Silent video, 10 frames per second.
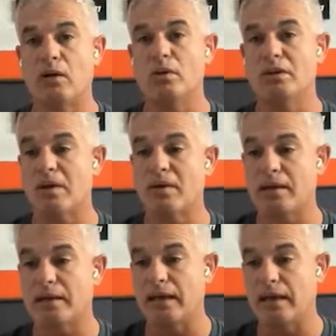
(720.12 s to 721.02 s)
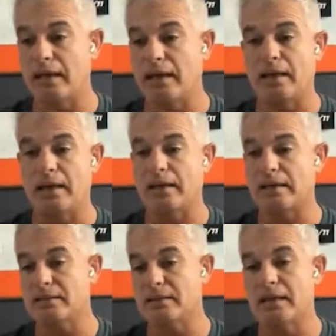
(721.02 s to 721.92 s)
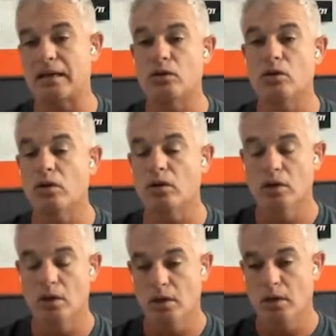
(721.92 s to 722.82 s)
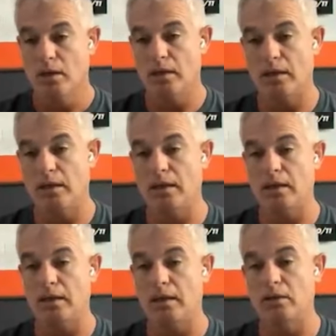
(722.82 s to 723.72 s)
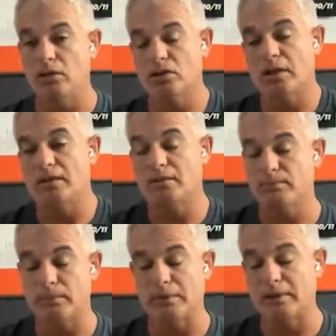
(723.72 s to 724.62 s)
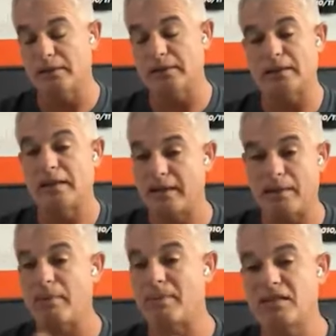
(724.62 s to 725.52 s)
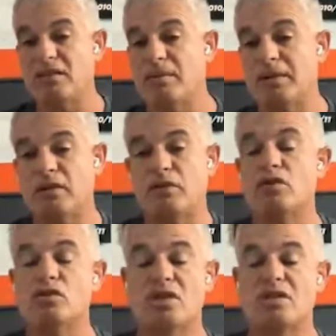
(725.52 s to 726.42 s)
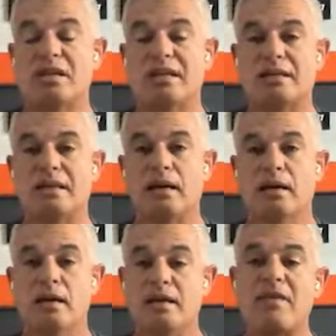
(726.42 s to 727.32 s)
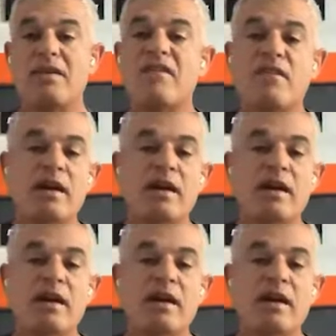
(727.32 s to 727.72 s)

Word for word: la última vez que, se largó, eh, no sé, masivamente fueron 60 y había